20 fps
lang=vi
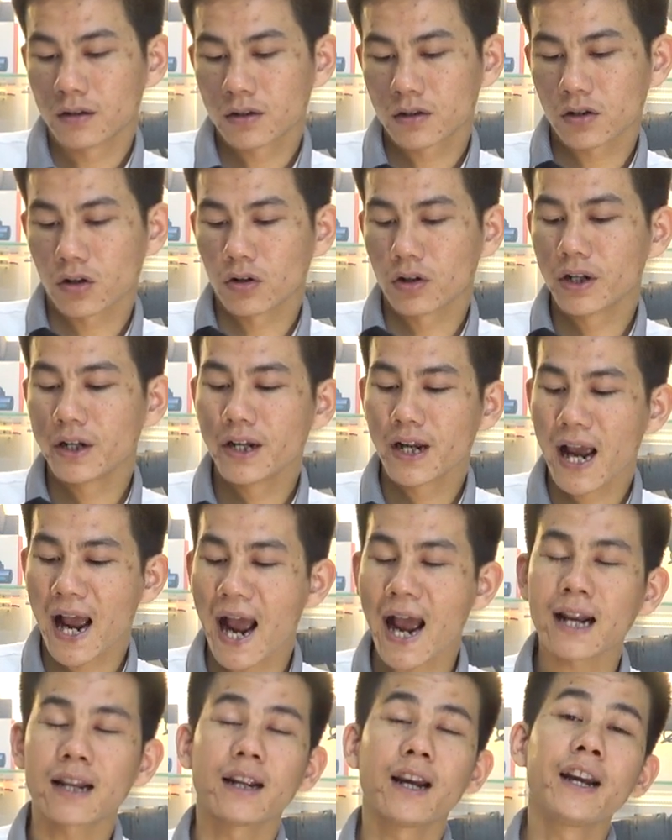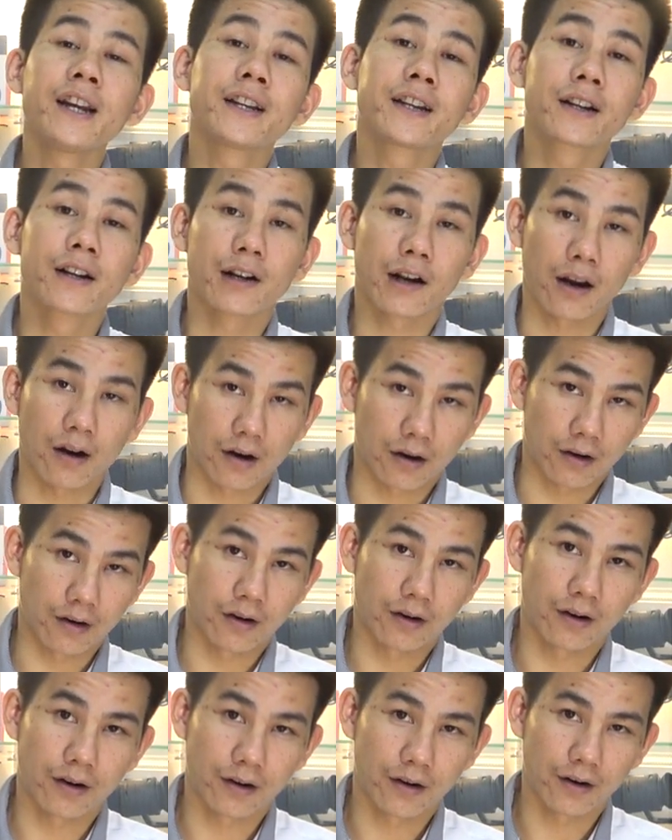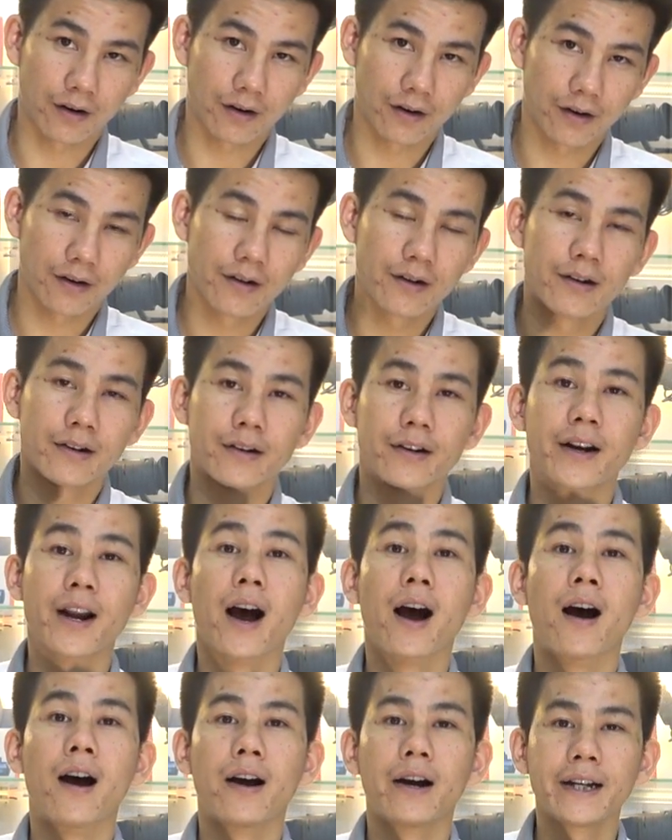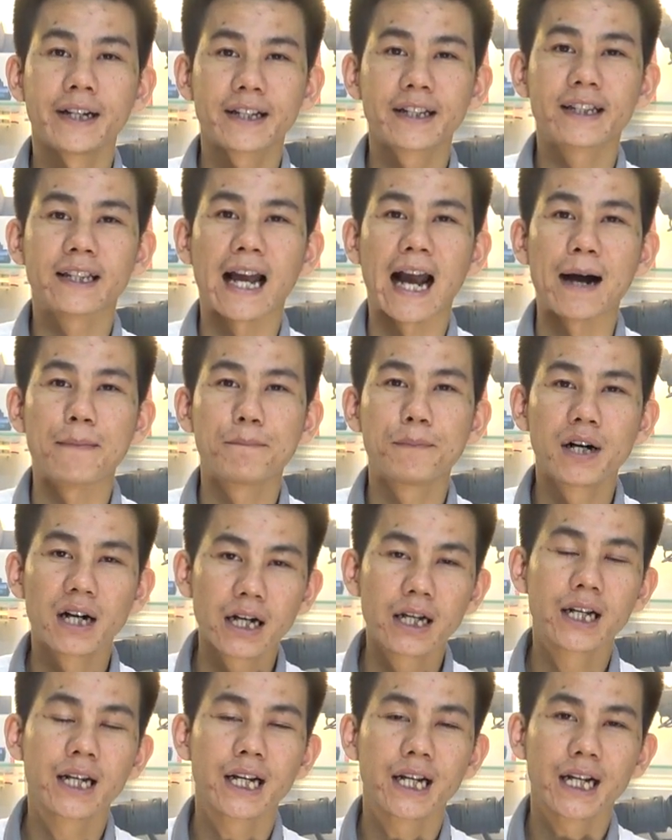Sony H X R N X tám mươi.